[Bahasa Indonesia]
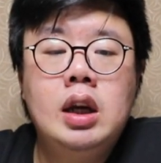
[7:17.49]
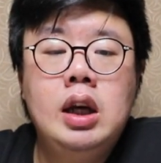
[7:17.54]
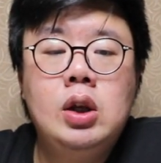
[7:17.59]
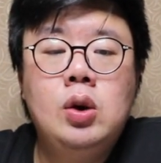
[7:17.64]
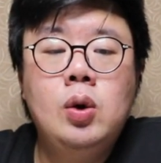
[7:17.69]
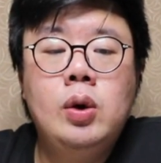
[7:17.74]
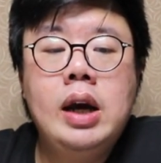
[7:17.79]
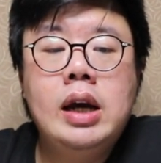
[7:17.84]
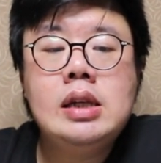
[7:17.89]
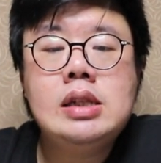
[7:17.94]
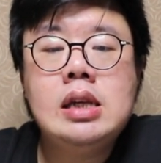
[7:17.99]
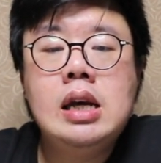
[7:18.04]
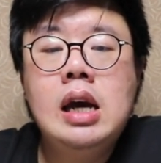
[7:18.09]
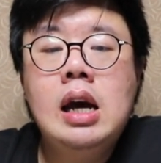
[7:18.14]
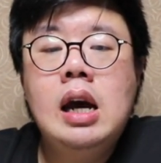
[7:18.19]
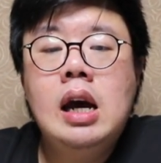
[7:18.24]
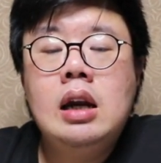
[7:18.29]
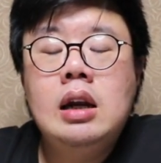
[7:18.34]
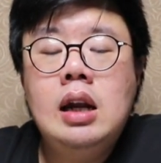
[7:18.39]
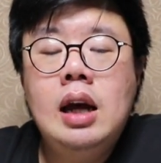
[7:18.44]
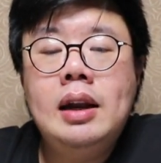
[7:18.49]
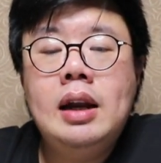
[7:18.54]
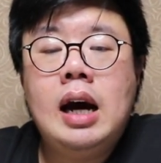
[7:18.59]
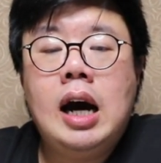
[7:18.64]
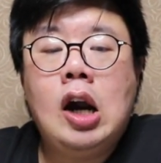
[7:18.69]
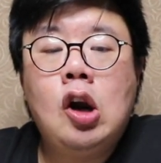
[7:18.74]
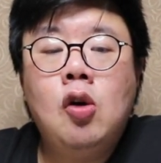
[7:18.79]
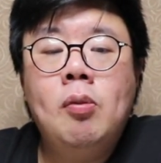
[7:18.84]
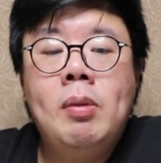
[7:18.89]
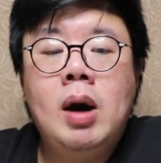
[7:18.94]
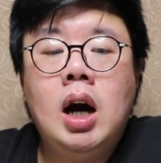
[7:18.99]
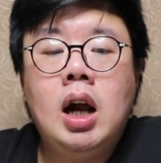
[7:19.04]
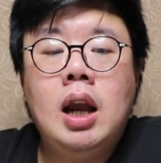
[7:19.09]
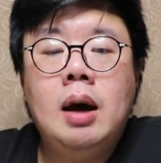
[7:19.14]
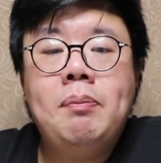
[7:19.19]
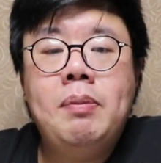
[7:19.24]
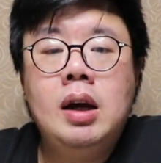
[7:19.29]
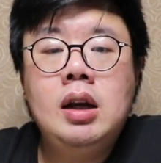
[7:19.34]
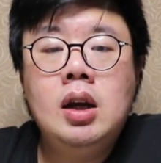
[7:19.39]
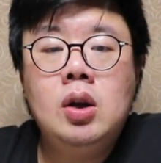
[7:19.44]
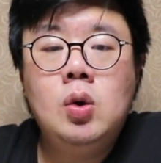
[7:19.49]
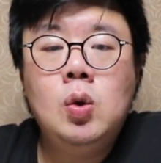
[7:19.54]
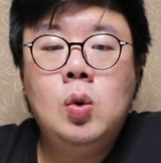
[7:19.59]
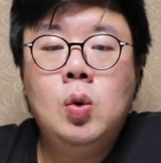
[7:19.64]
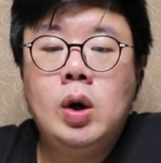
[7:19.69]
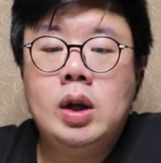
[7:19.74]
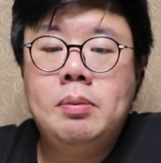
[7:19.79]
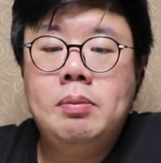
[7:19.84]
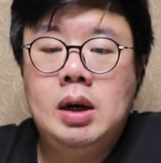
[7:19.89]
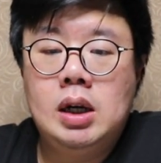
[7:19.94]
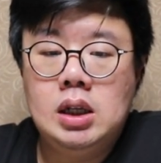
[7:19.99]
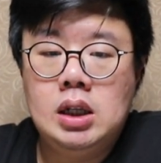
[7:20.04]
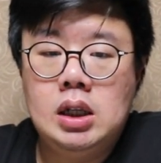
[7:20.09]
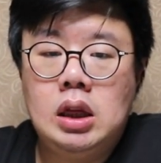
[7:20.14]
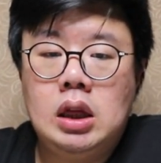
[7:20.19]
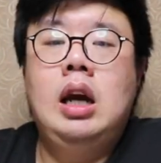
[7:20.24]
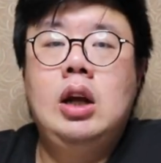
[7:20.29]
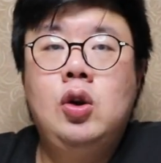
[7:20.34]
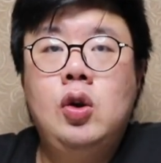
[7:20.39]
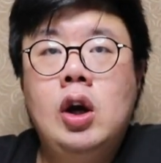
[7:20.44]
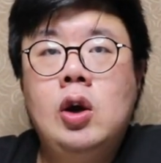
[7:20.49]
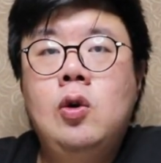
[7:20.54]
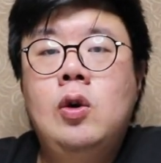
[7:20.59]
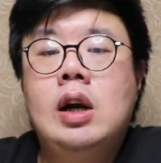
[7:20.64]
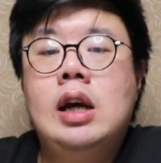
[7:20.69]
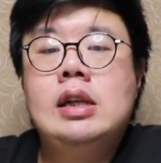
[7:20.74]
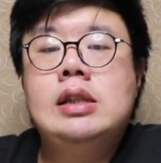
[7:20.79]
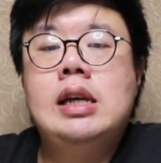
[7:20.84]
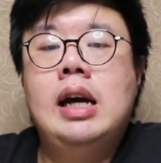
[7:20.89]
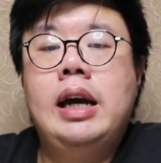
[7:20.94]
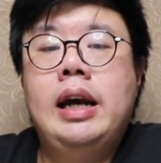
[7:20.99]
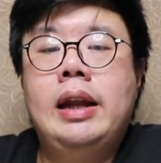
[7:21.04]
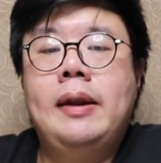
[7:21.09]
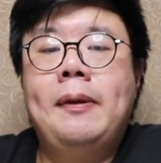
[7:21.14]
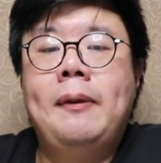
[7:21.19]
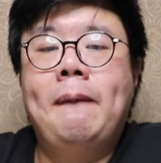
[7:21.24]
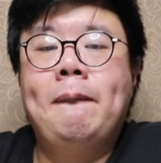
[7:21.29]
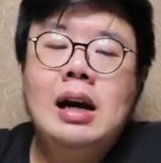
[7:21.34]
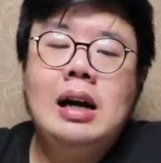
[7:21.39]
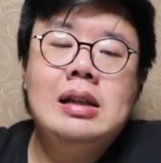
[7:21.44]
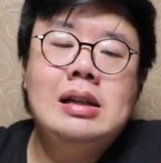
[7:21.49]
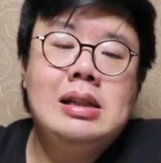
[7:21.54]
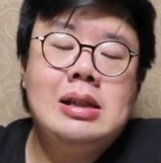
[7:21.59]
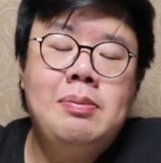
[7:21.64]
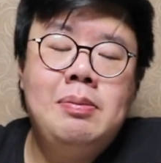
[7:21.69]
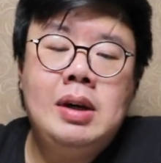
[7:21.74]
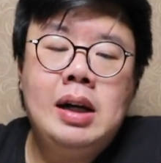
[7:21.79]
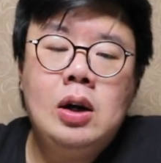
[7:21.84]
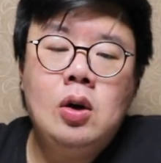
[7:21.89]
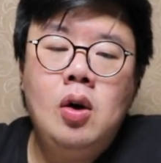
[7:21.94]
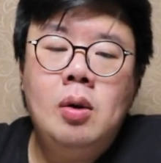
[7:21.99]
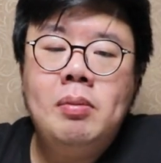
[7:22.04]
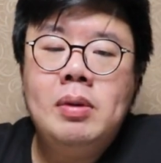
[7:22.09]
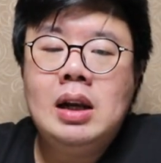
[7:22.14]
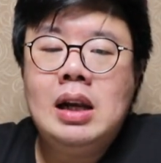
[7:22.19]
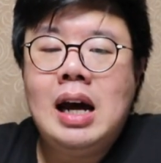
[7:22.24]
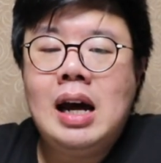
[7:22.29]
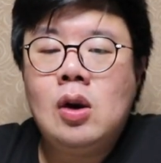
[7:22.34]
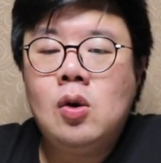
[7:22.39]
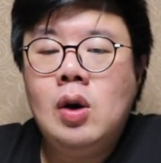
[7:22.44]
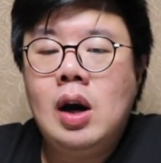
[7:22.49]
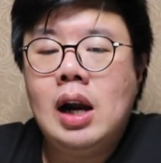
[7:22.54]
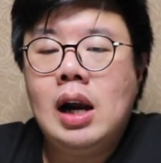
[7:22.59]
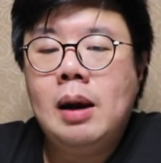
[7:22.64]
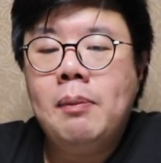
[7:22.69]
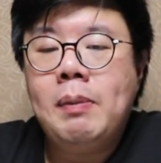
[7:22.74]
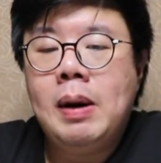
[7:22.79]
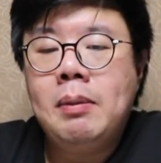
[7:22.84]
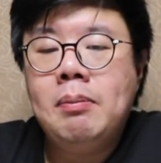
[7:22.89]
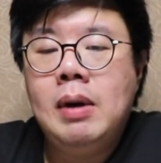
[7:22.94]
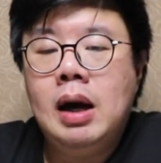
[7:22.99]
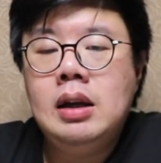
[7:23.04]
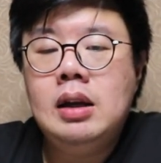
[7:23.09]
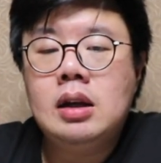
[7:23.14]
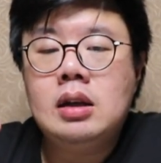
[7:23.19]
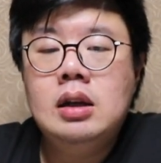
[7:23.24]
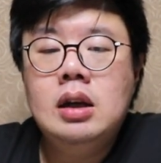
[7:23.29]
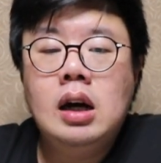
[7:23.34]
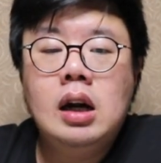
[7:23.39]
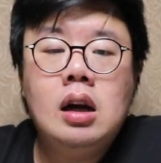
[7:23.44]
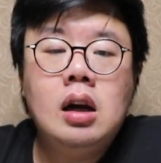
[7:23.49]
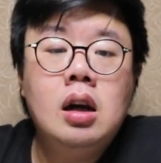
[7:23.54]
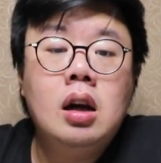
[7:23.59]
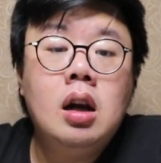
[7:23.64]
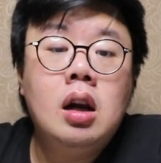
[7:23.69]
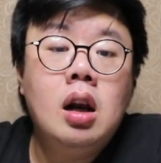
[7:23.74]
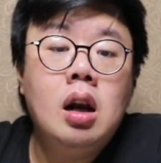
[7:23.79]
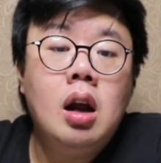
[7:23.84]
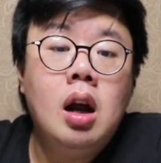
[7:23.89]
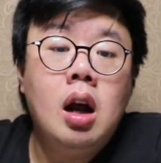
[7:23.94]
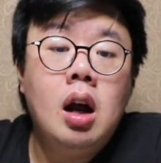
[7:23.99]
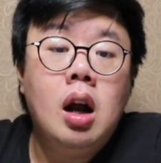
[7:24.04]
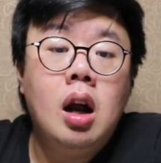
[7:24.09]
gitu guys dan aroma kelapanya tuh kuat banget itu yang gue rasain sebenarnya gue menaruh harapan banyak dengan